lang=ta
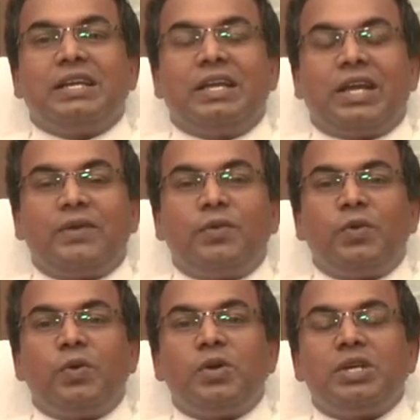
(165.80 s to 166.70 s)

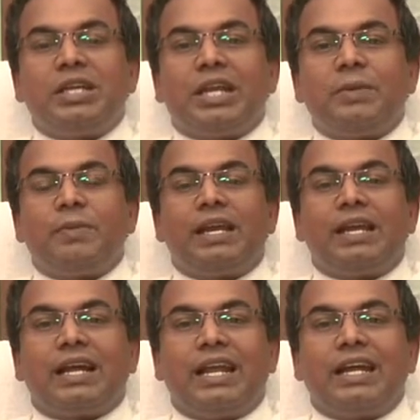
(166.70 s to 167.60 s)
இறைவனோடு
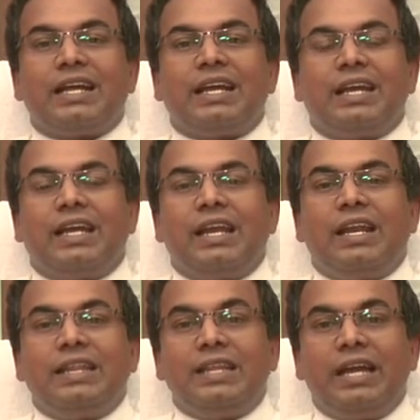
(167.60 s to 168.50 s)
இறைமையில் கலக்க
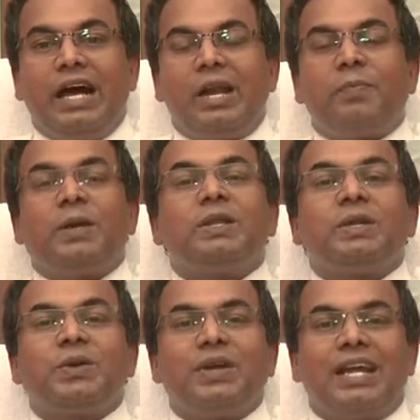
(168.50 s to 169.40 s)
என்னை
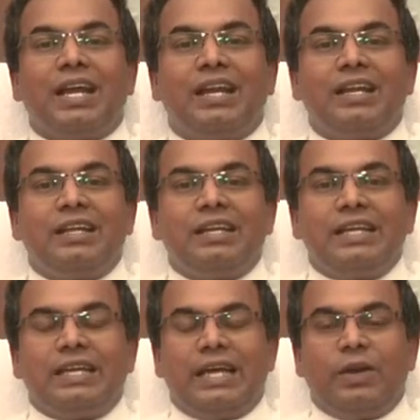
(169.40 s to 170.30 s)
தயார்படுத்தி கொண்டேன்
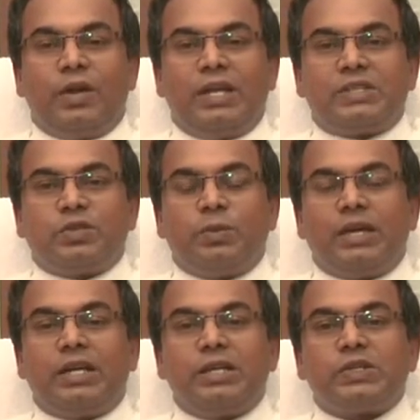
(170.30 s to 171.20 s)
என்னுடைய
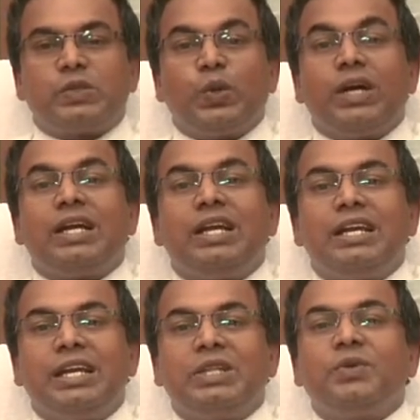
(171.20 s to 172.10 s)
சுமைகள் சோகங்கள்
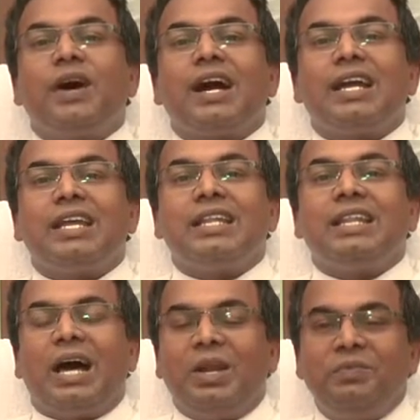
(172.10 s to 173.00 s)
எதுவாக
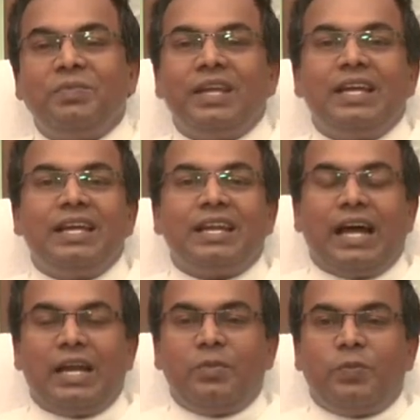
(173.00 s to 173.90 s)
இருந்தாலும்
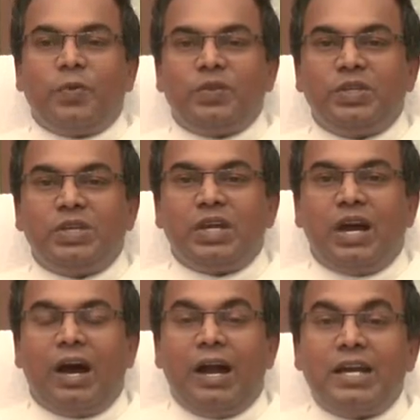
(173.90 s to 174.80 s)
நான் இப்போது
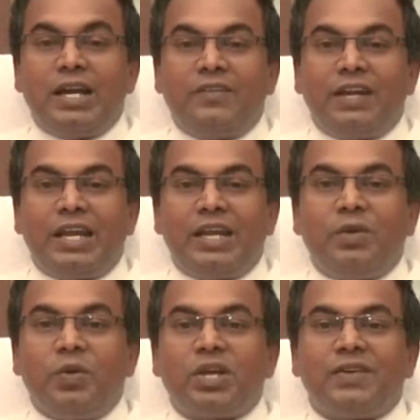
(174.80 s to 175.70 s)
ஆண்டவரை
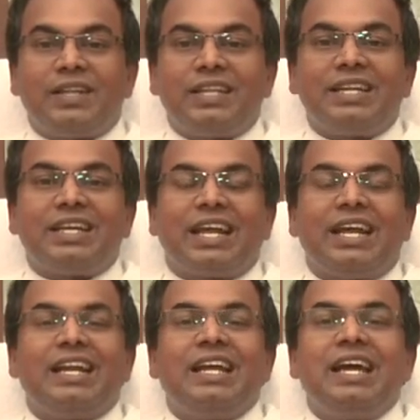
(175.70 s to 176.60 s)
நோக்கி
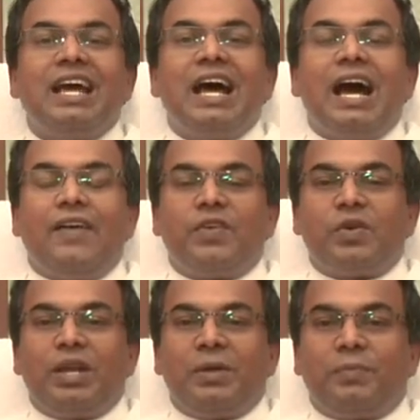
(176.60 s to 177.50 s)
வந்திருக்கிறேன்
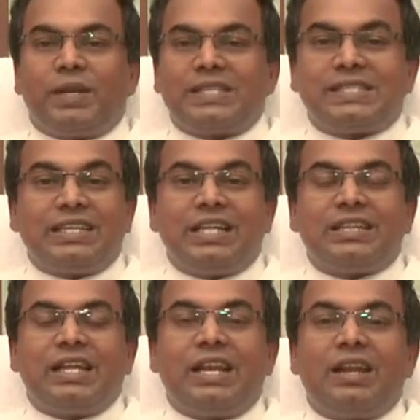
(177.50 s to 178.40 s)
அவருடைய
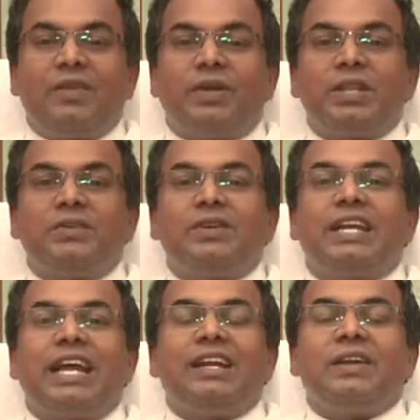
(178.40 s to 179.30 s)
பிரசன்னத்தில்
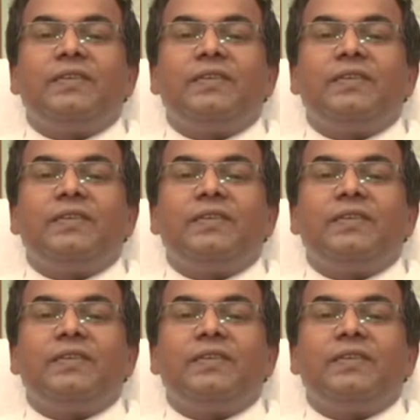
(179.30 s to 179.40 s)
வந்துவிட்டேன்